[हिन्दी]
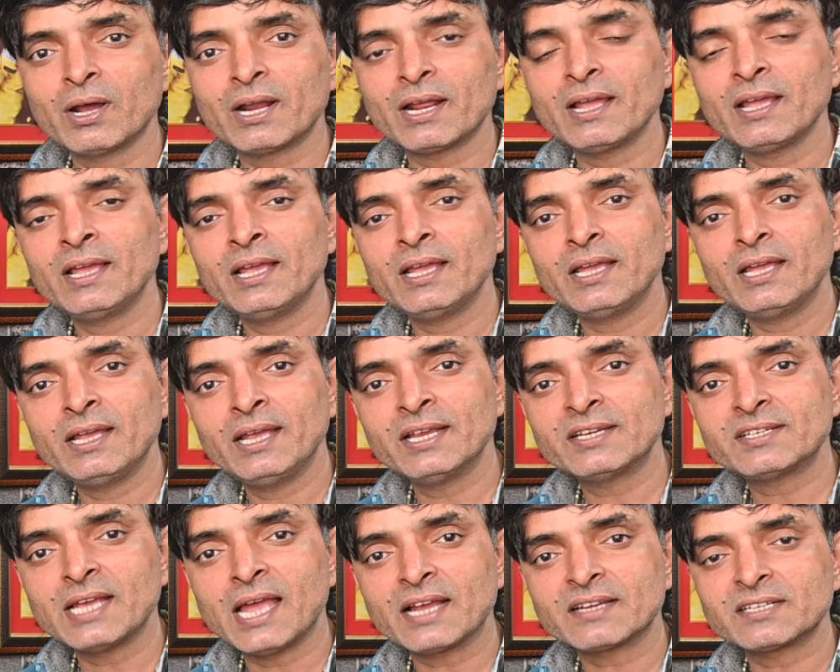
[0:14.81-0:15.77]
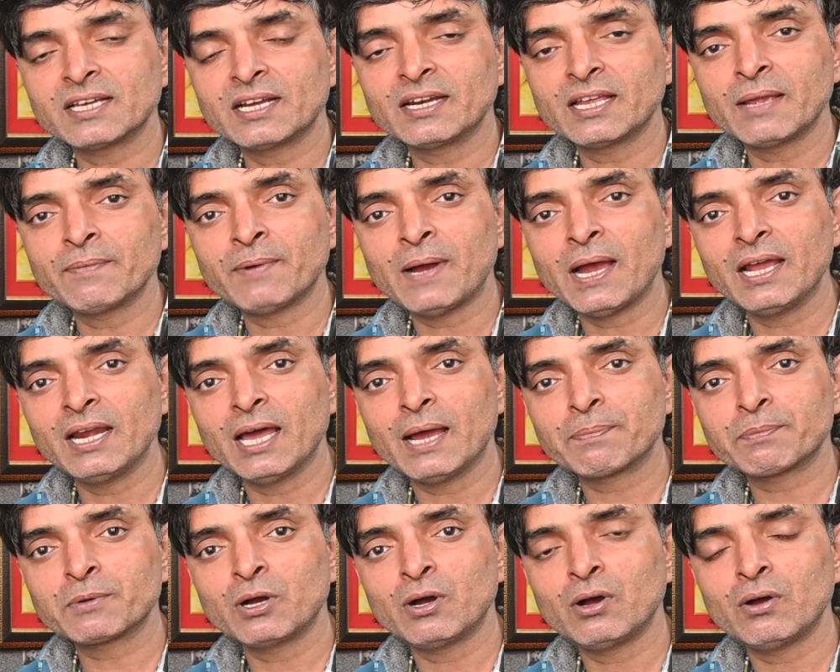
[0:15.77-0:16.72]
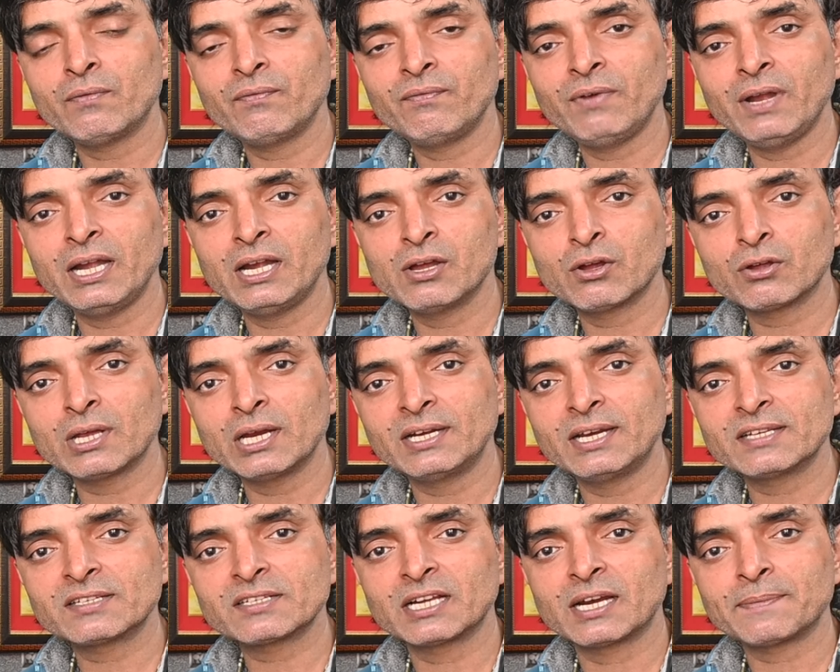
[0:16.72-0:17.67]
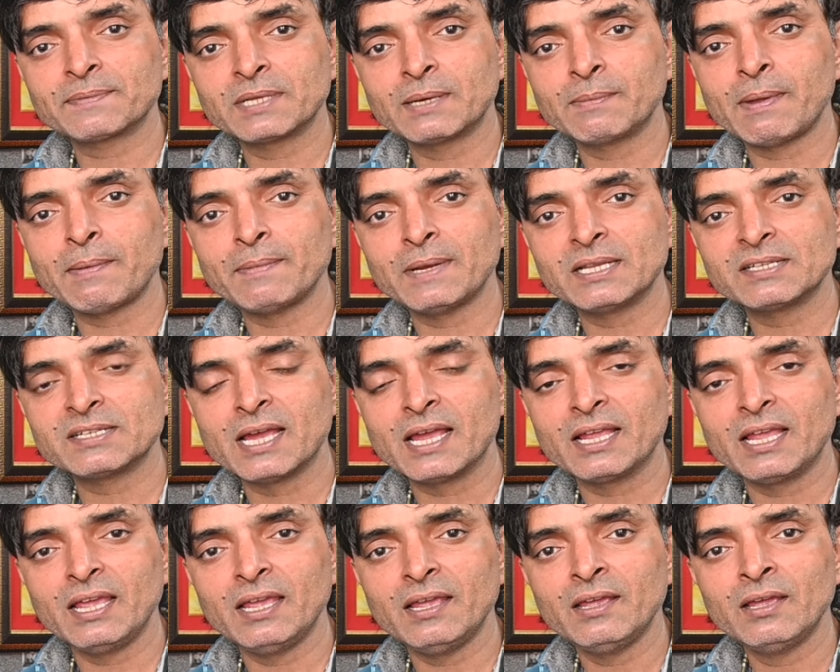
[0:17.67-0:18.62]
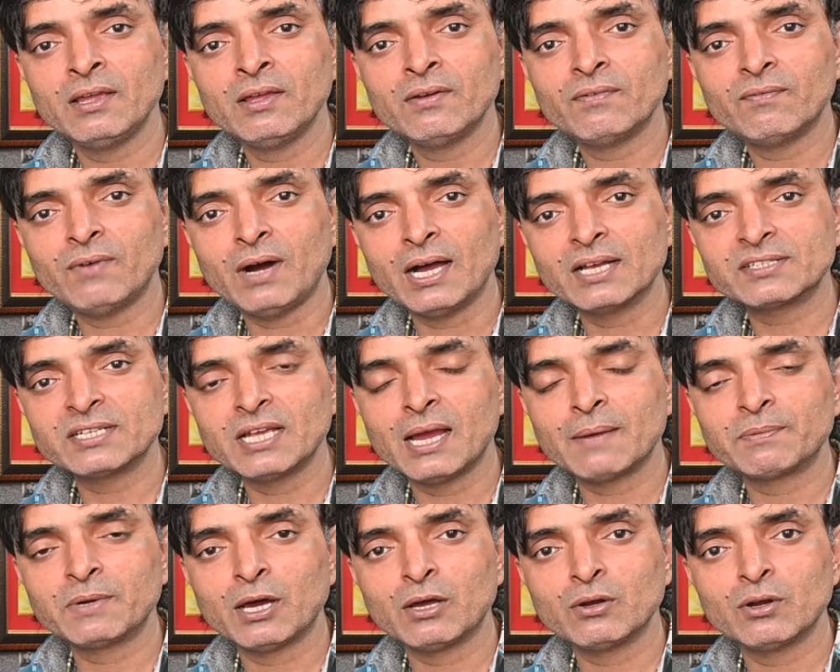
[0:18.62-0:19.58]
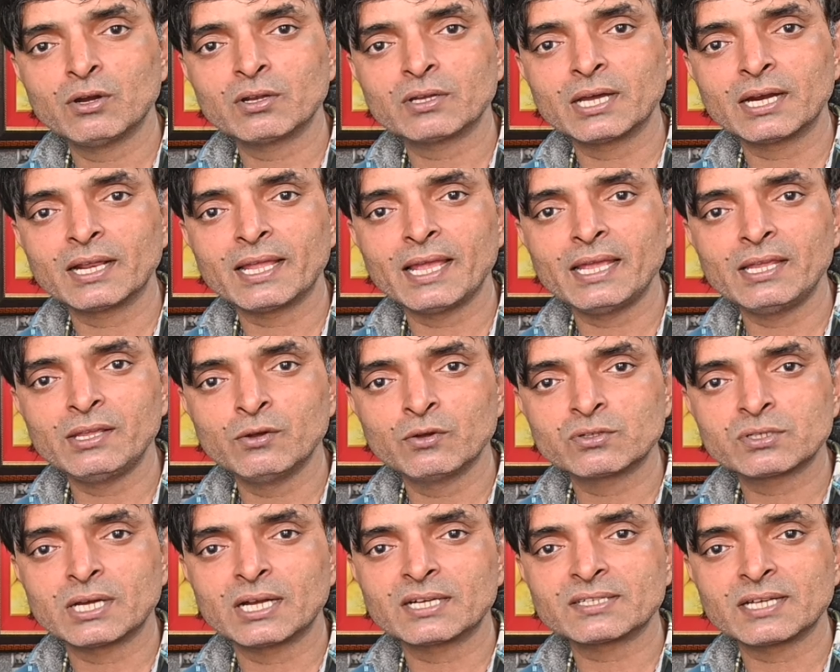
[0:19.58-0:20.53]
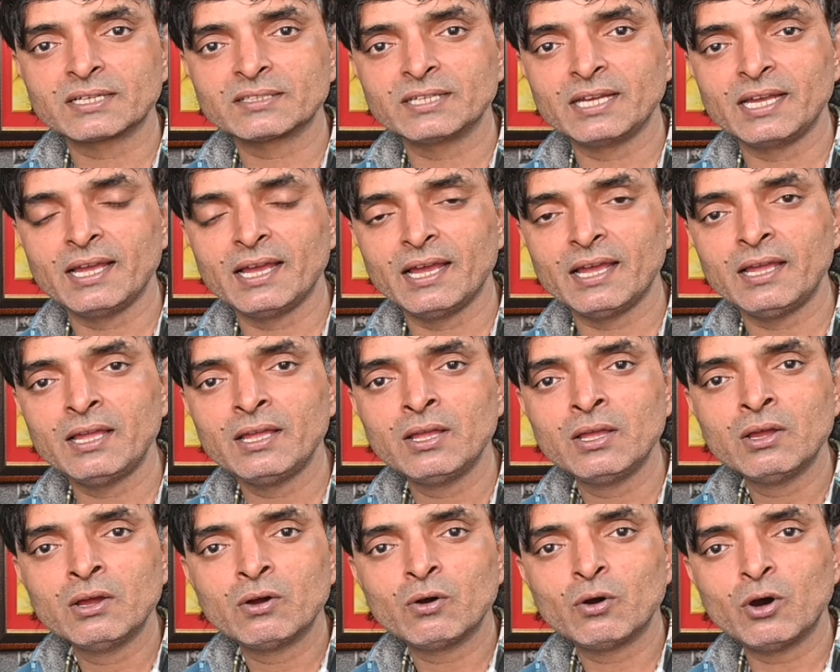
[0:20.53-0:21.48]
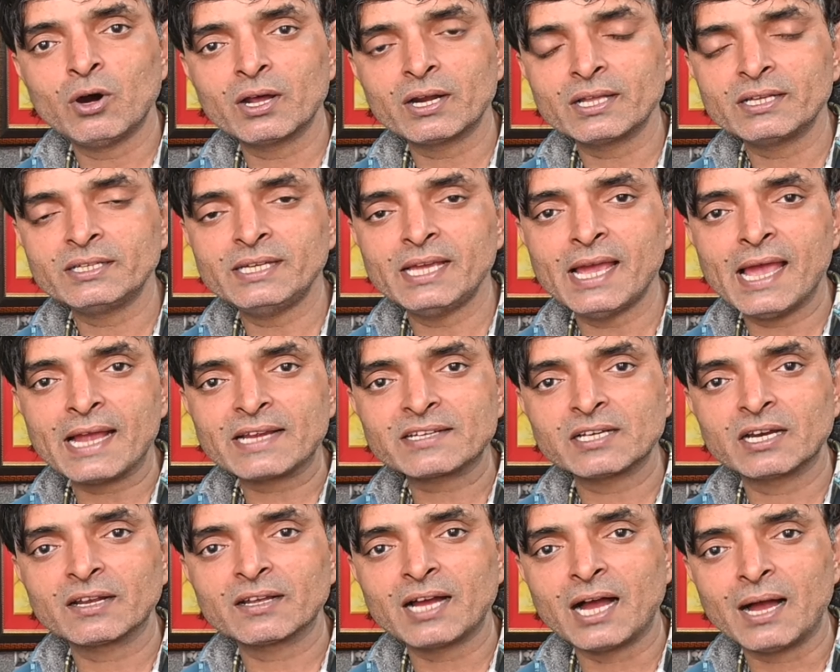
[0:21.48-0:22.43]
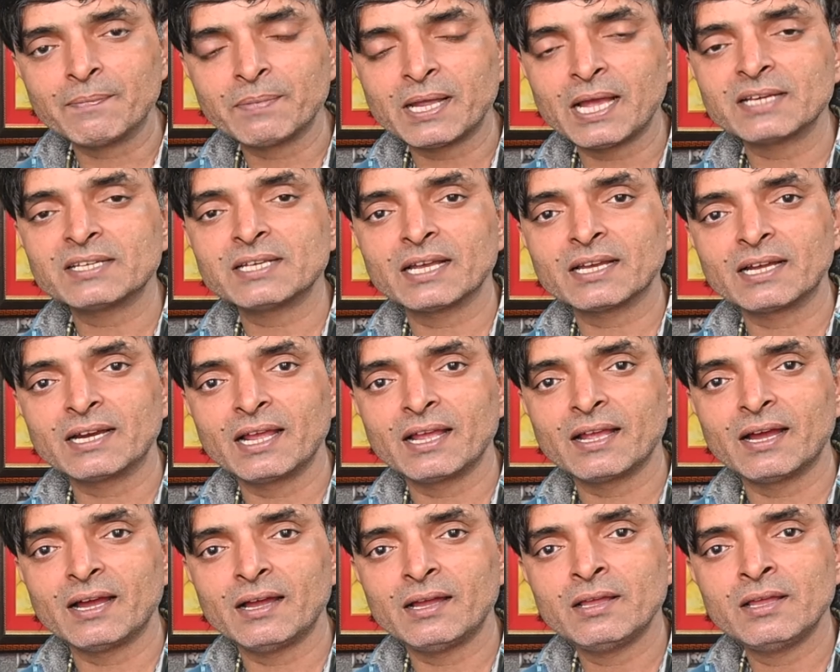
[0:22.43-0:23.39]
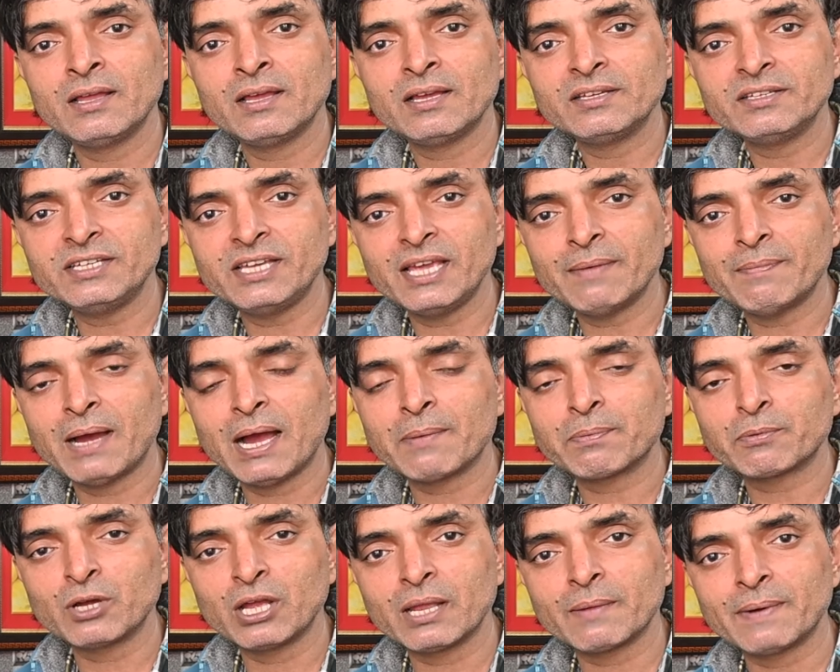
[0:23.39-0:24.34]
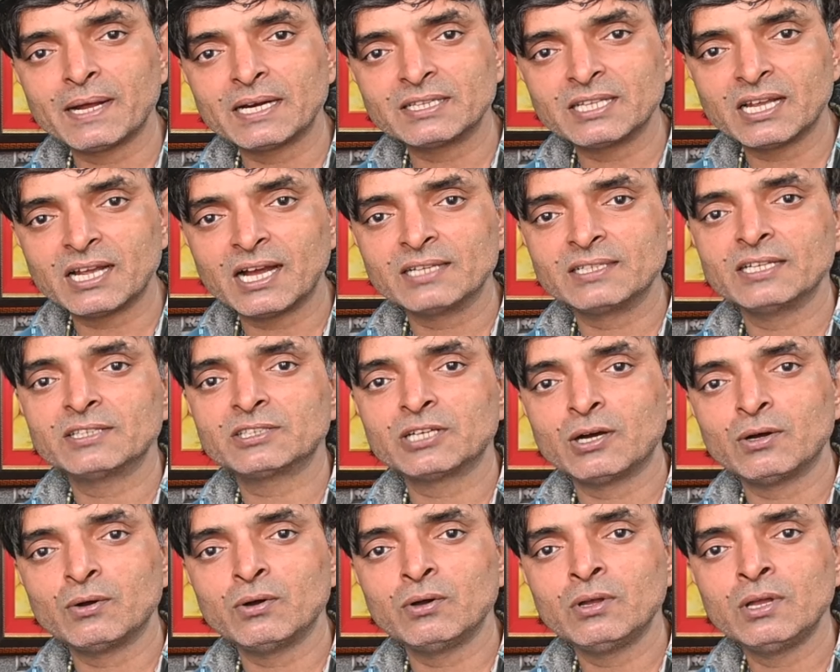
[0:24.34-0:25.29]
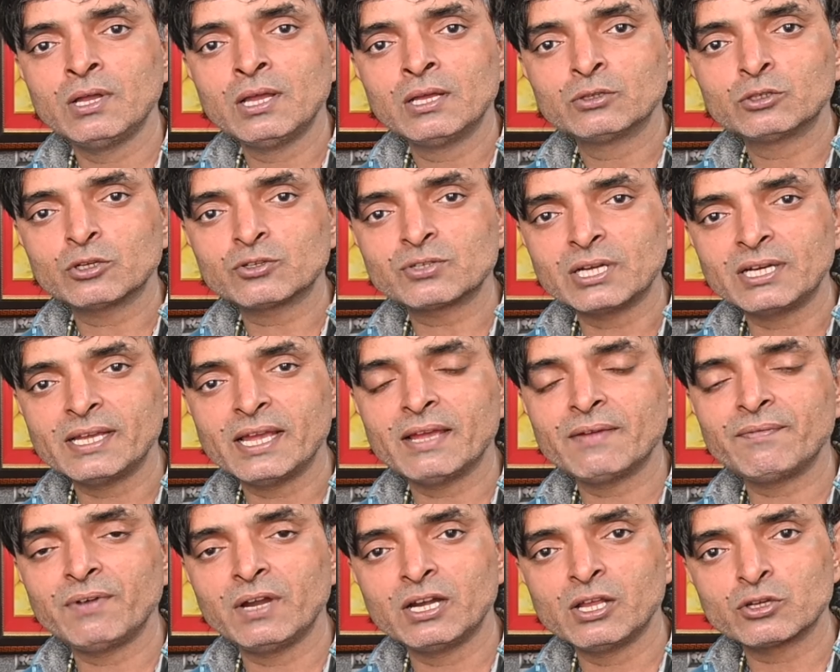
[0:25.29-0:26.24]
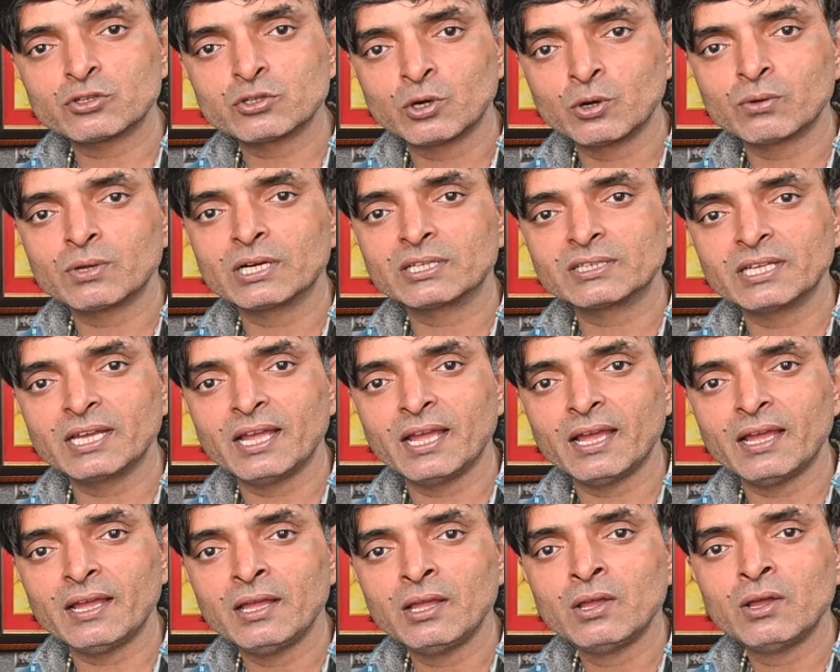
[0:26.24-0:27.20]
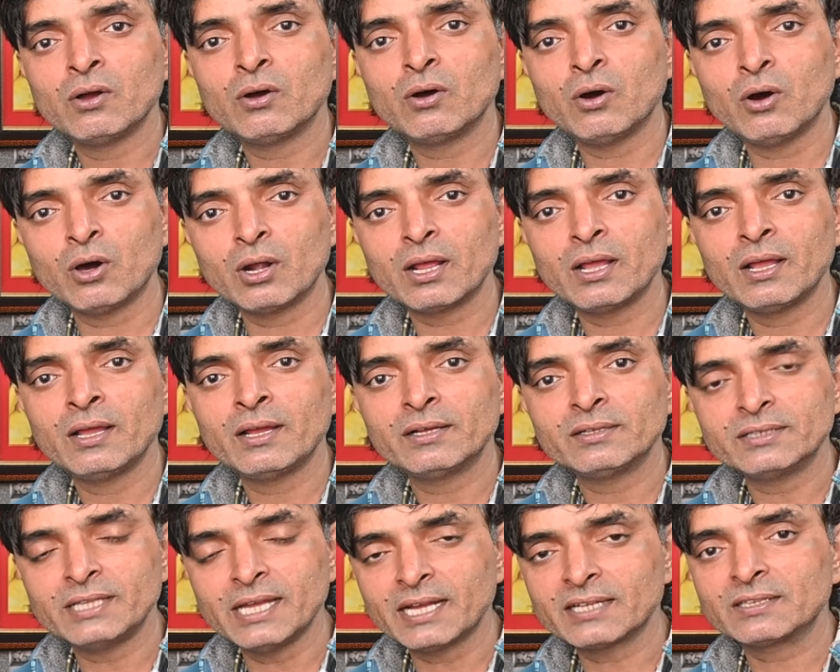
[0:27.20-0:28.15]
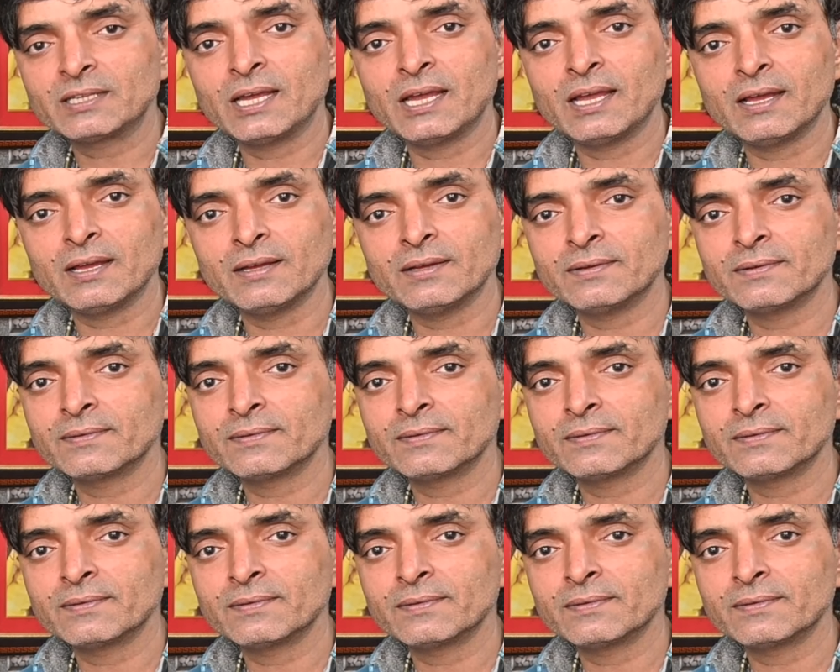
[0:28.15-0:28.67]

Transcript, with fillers: और इस एक्शन की फाइल आपको वीडियो के डिस्क्रिप्शन में मिल जाएगी वहाँ से आप डाउनलोड करके यूज कर सकते हैं और ये एक्शन काम कैसे करेगा ये मैं आपको एक बार दिखा देता हूँ तो चलिए वीडियो शुरू करते हैं और देखते हैं